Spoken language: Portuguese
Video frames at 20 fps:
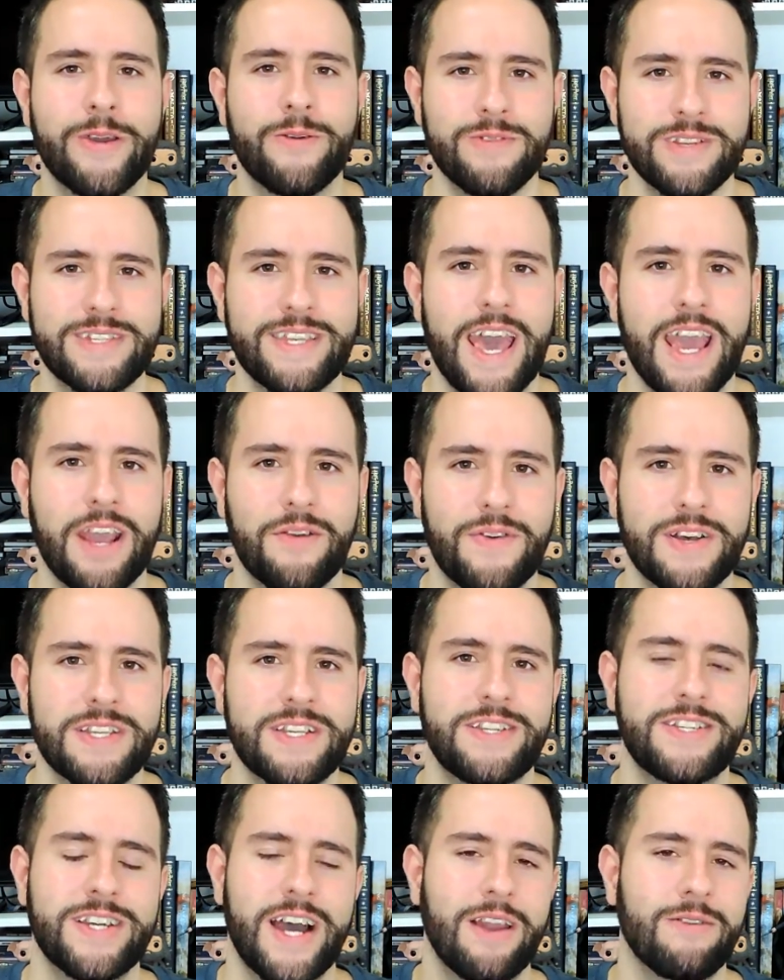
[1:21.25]
que consegue
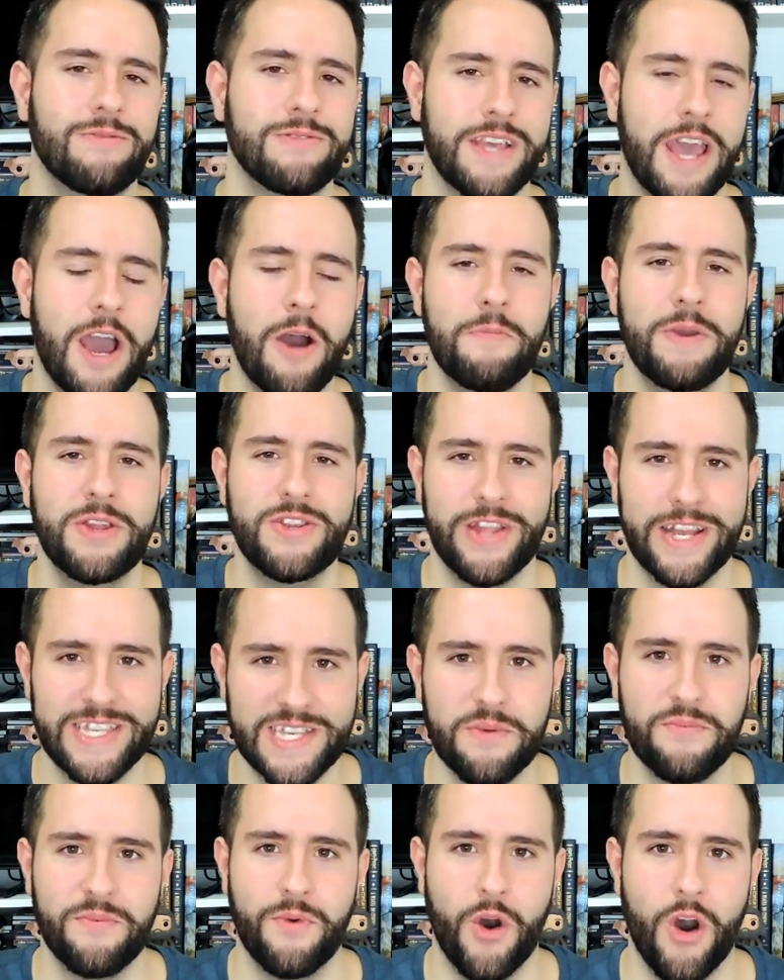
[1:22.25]
fazer diálogos realmente
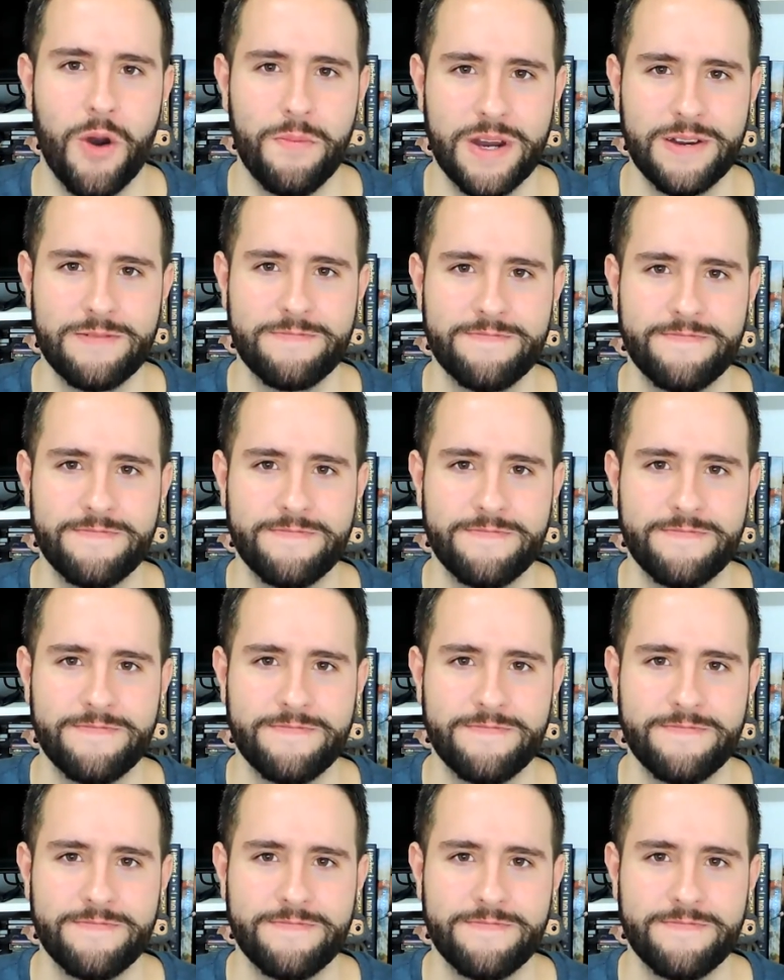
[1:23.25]
dessa forma.